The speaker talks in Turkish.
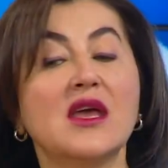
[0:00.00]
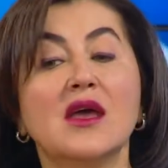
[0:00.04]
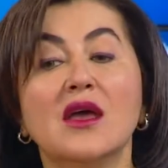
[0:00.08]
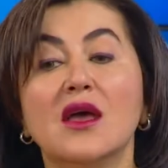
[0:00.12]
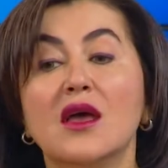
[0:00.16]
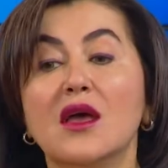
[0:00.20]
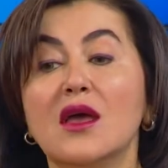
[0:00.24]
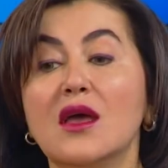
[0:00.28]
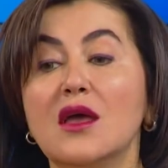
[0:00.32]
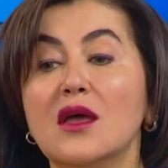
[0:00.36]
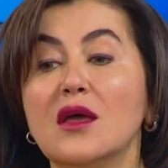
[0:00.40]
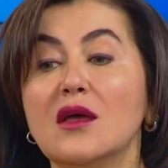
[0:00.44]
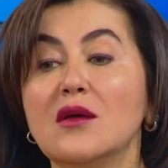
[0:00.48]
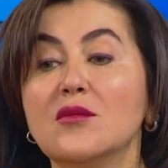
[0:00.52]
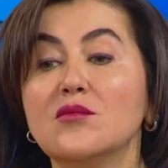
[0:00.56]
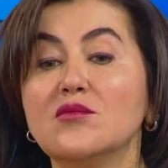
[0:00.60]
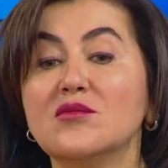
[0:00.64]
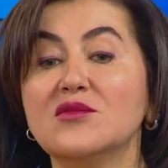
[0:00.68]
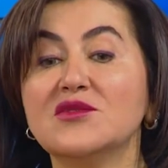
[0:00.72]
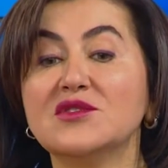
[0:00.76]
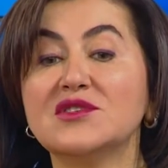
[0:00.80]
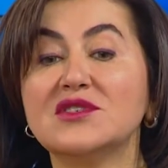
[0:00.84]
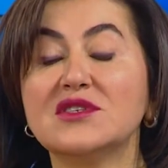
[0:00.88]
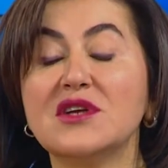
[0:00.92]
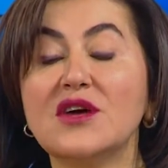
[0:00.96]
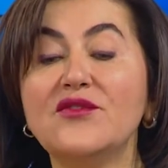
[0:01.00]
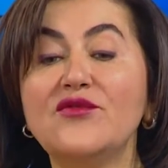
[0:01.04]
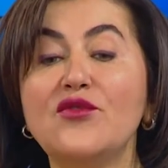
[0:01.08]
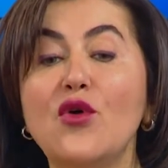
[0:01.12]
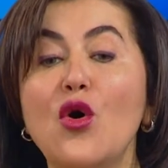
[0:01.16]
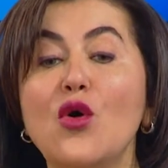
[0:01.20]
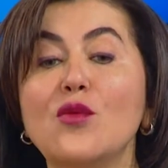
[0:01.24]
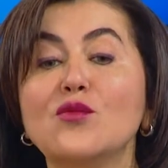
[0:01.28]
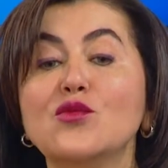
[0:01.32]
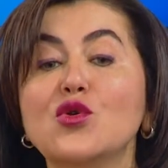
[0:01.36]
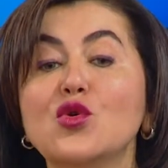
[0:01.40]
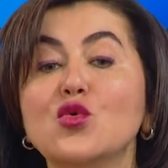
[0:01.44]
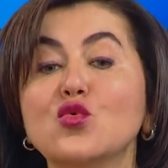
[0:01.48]
e, raf
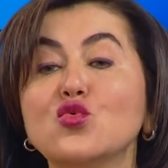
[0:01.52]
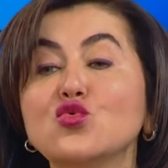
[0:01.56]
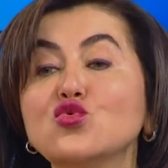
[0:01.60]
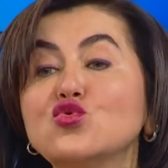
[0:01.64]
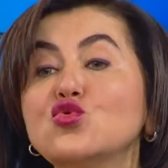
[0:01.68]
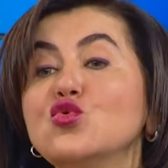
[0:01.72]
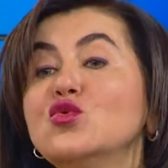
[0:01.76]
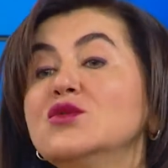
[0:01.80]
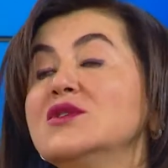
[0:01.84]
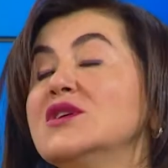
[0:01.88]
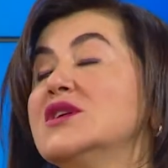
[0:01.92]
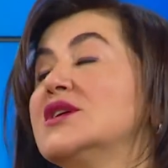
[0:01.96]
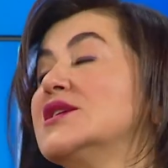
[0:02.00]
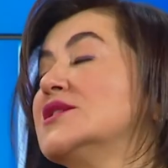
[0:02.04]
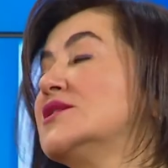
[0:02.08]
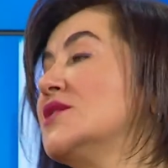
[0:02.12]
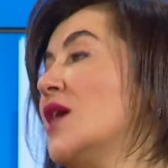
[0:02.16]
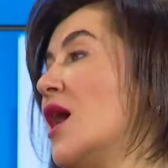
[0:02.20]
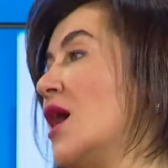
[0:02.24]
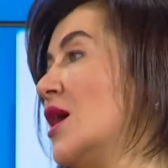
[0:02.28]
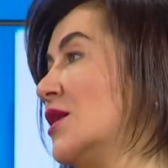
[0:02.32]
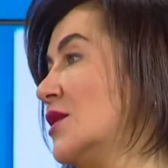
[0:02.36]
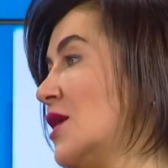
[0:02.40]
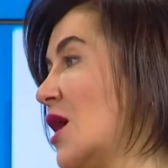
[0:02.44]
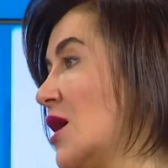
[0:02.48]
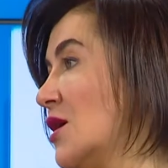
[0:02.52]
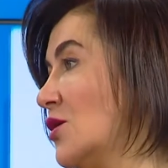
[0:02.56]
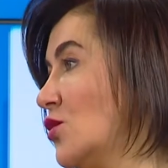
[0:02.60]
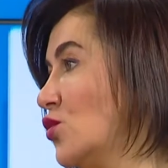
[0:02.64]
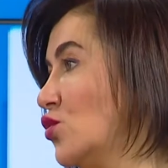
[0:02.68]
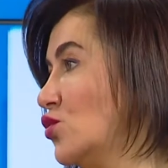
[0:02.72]
ömrü uzun gıdalar